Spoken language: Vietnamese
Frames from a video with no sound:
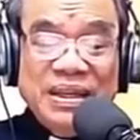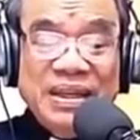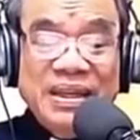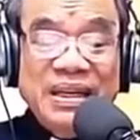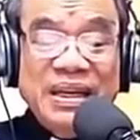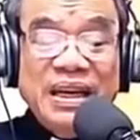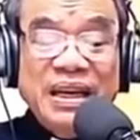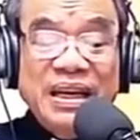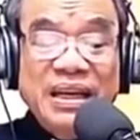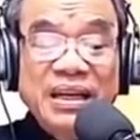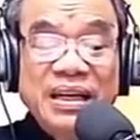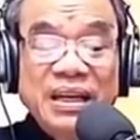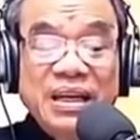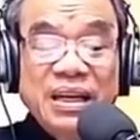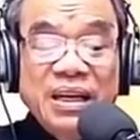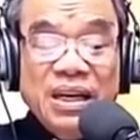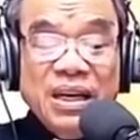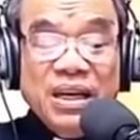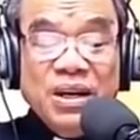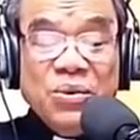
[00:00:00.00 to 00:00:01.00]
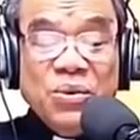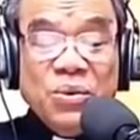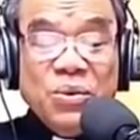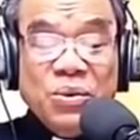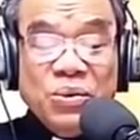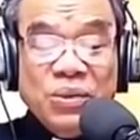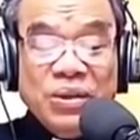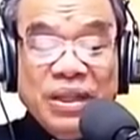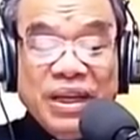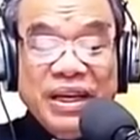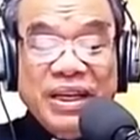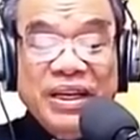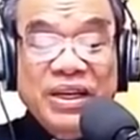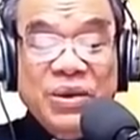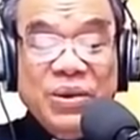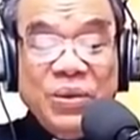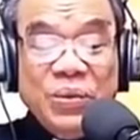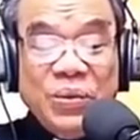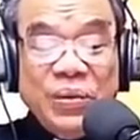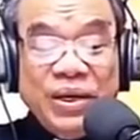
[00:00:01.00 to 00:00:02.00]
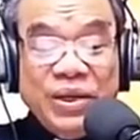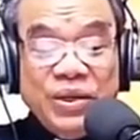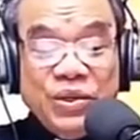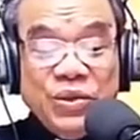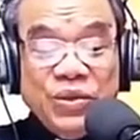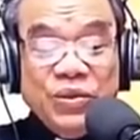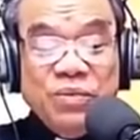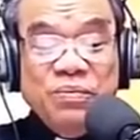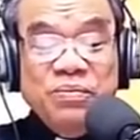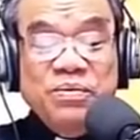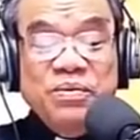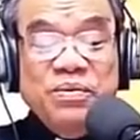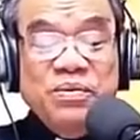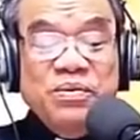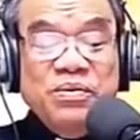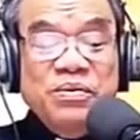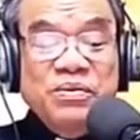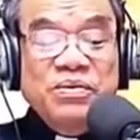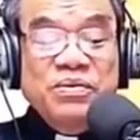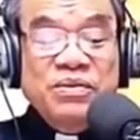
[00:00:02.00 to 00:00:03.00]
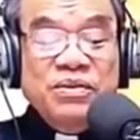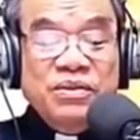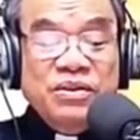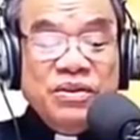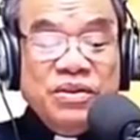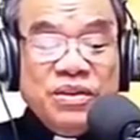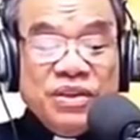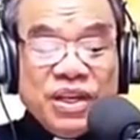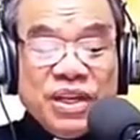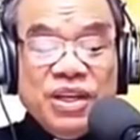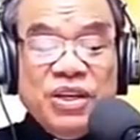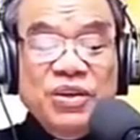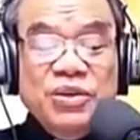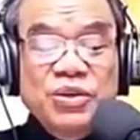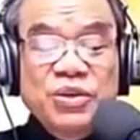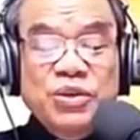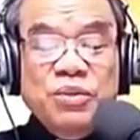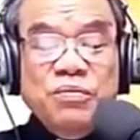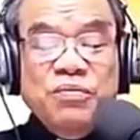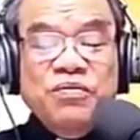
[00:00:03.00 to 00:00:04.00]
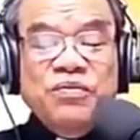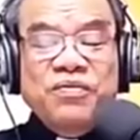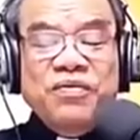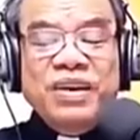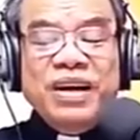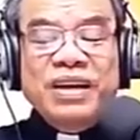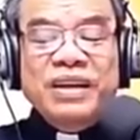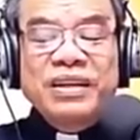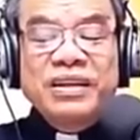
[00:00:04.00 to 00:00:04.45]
để cầu thay nguyện giúp trợ giúp và